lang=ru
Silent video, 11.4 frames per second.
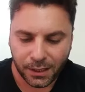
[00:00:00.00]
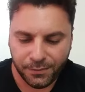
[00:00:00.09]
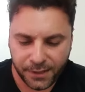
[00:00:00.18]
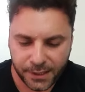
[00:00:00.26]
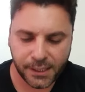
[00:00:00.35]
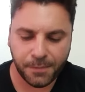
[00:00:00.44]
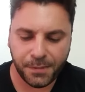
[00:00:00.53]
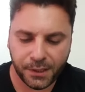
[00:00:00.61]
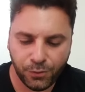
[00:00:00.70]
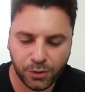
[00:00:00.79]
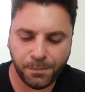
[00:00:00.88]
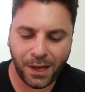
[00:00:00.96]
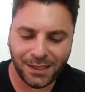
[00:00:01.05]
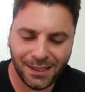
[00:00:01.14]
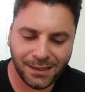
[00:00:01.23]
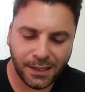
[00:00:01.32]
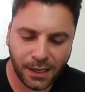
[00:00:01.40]
ивритский перевод
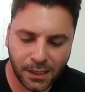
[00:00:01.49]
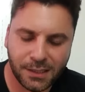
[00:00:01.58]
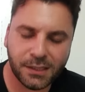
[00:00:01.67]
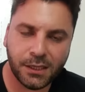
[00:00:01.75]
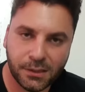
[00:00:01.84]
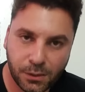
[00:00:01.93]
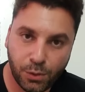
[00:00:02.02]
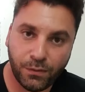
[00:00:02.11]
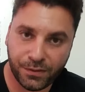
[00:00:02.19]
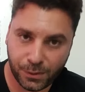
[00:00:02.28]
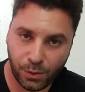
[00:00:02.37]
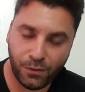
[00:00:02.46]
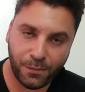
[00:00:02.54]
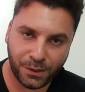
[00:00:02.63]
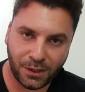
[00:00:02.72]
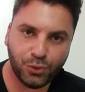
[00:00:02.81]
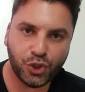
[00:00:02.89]
падает на английский слово в слово,
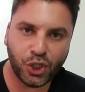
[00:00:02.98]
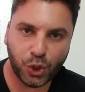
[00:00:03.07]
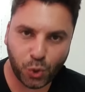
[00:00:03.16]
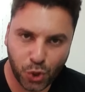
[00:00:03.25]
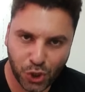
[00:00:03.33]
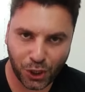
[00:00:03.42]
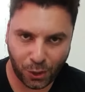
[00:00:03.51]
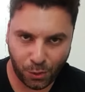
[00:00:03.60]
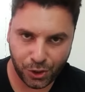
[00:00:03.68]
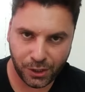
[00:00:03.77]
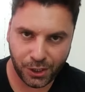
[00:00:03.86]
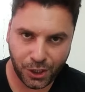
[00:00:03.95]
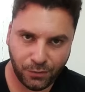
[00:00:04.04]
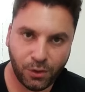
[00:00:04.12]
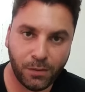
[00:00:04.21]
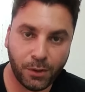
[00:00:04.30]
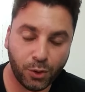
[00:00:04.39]
потому что точно такой же
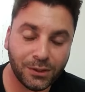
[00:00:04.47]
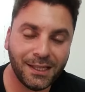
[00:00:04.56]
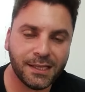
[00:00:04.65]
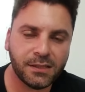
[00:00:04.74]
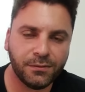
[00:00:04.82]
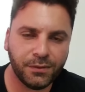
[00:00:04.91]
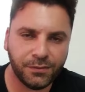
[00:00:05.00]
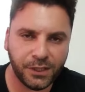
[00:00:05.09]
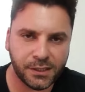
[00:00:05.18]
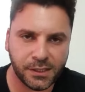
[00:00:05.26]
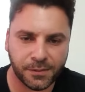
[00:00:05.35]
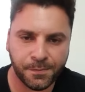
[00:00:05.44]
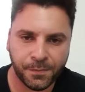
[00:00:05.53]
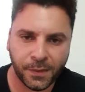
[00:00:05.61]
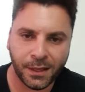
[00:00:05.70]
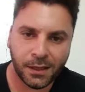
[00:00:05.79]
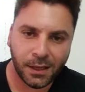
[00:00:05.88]
речевой оборот есть в иврите.
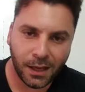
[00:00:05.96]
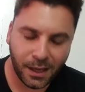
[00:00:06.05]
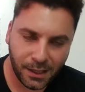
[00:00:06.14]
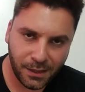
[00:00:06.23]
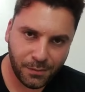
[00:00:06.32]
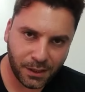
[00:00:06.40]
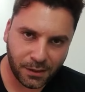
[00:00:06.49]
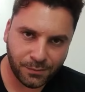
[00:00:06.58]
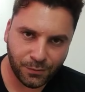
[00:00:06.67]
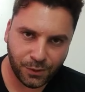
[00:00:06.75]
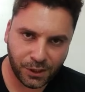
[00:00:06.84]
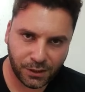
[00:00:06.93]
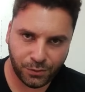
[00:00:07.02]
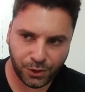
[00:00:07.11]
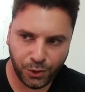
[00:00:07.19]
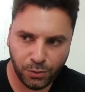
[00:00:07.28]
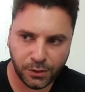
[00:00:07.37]
А именно, вот это
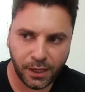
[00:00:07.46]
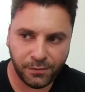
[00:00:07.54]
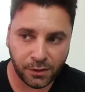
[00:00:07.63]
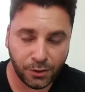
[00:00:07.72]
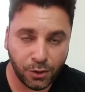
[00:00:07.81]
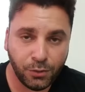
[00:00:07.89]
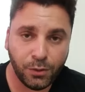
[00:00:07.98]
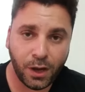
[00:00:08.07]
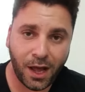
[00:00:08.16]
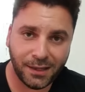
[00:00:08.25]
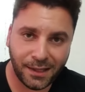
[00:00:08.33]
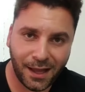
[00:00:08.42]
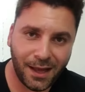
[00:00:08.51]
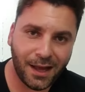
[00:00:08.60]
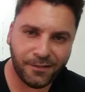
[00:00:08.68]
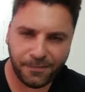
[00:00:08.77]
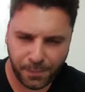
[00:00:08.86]
вот you'll never know, а та
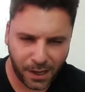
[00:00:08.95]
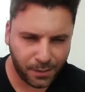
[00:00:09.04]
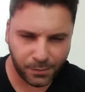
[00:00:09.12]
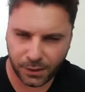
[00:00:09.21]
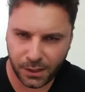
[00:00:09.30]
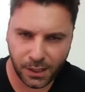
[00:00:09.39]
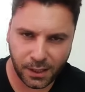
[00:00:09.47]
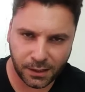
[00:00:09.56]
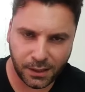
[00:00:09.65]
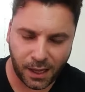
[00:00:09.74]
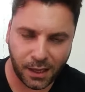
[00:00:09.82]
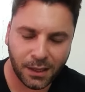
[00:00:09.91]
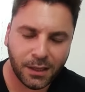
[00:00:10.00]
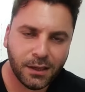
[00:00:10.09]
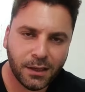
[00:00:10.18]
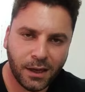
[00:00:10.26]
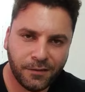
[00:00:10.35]
афпам, ты никогда.
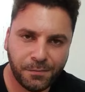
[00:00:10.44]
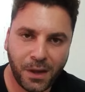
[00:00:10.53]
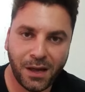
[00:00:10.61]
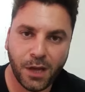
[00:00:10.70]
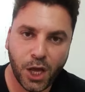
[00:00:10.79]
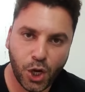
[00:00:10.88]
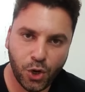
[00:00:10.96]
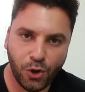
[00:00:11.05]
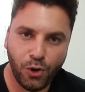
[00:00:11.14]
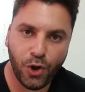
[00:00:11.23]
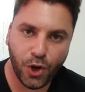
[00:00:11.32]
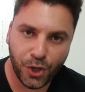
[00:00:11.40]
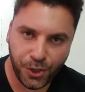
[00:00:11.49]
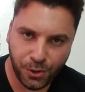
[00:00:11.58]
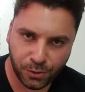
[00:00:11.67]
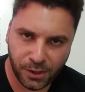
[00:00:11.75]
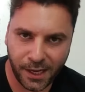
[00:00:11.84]
Афпам ло
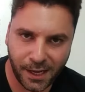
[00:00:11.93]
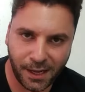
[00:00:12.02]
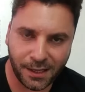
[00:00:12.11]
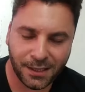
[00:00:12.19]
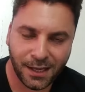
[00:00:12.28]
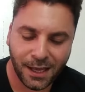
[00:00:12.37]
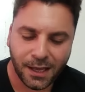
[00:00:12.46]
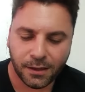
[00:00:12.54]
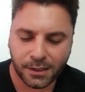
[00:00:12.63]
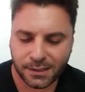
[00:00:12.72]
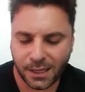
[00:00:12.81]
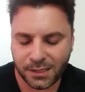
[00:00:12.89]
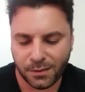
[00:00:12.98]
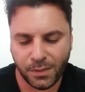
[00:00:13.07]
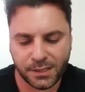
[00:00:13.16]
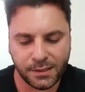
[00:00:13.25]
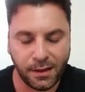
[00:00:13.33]
йодеа. Кстати,
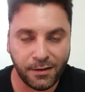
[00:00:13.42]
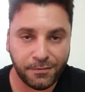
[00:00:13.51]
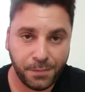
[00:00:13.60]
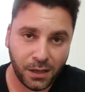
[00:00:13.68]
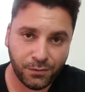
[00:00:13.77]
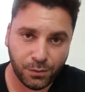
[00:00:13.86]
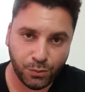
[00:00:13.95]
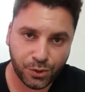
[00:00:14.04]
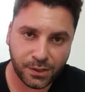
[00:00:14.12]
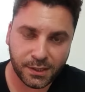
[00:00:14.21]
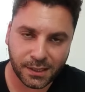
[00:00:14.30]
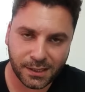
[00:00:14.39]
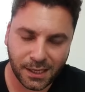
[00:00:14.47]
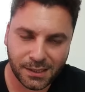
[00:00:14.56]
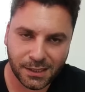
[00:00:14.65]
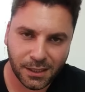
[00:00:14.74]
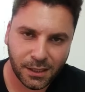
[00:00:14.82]
вместо афпам вы можете
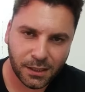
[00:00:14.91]
сказать